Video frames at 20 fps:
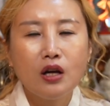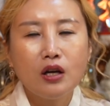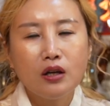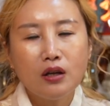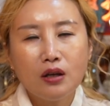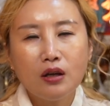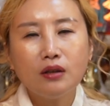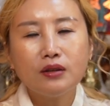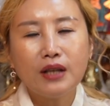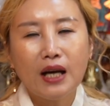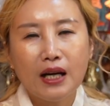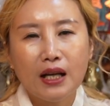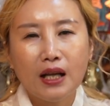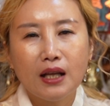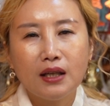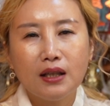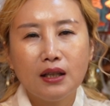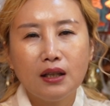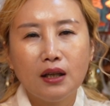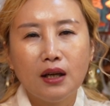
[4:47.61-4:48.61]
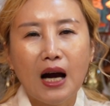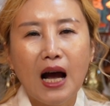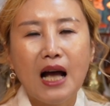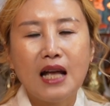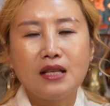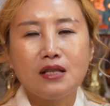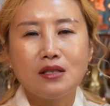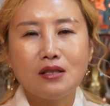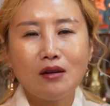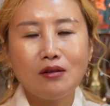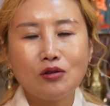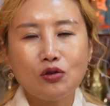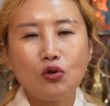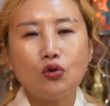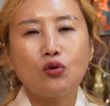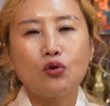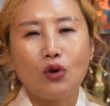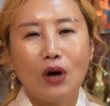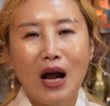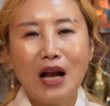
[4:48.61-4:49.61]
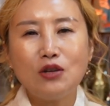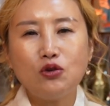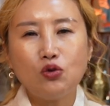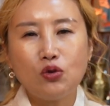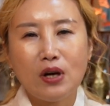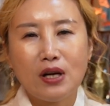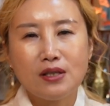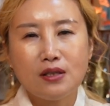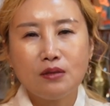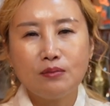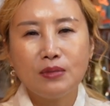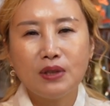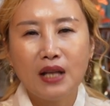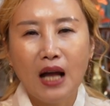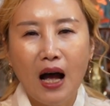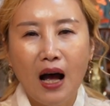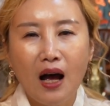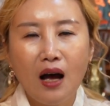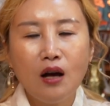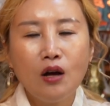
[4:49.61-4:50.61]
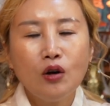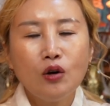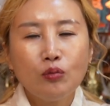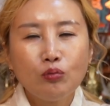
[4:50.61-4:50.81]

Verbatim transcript: 1월달에는 안정적으로 갈 수가 있습니다.